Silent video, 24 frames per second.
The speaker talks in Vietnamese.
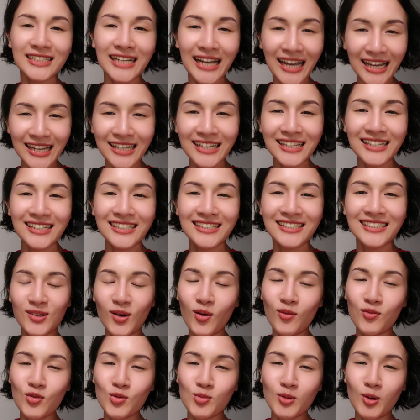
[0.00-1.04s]
cây
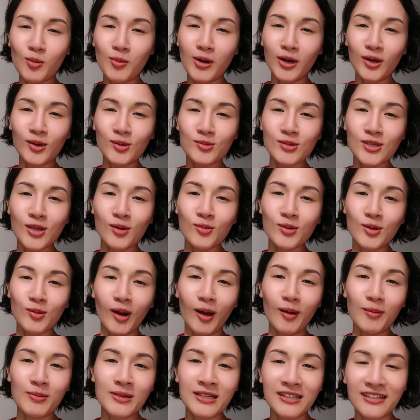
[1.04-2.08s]
cho vùng đồng bằng sông Cửu
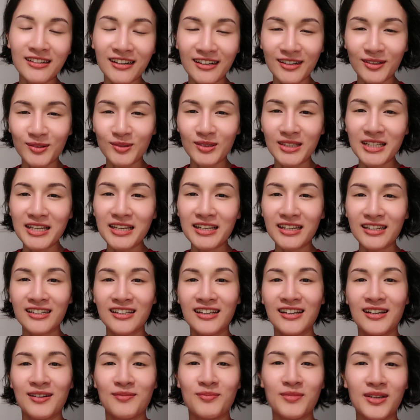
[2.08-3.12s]
Long. Lần đầu tiên
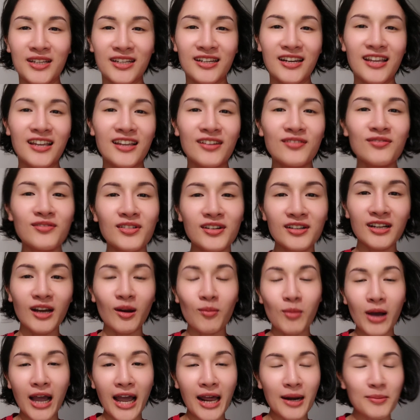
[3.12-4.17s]
mình đến với
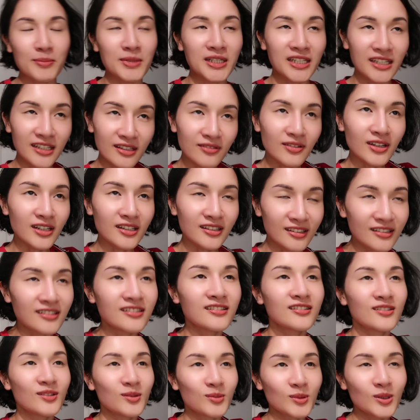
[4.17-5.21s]
Long An, mình nghĩ vậy.
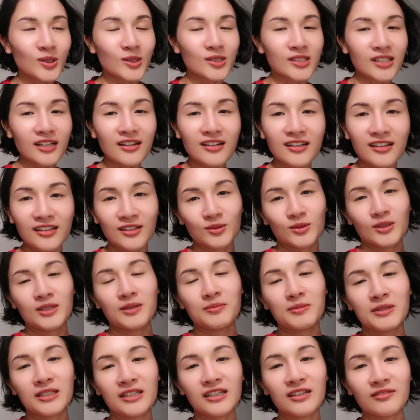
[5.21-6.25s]
Ừ đúng rồi, chắc là lần đầu
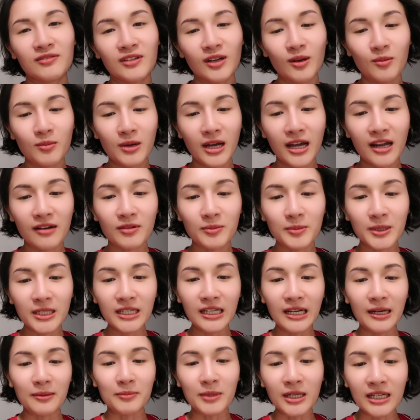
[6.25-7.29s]
tiên mình đến với Long An mà
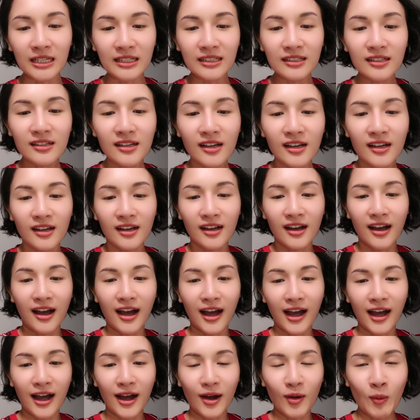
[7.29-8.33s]
mình cảm thấy
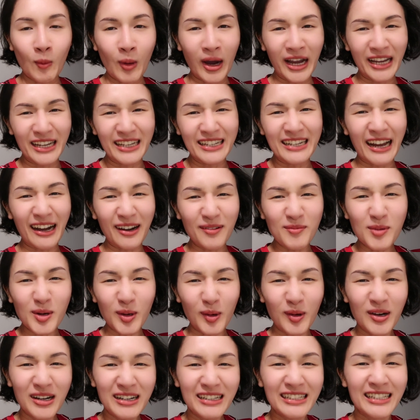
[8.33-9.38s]
à, ngoài cái nắng mà
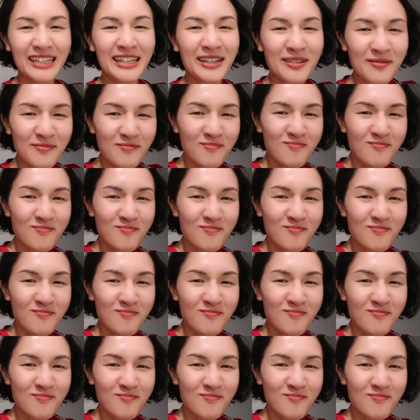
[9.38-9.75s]
nó hơi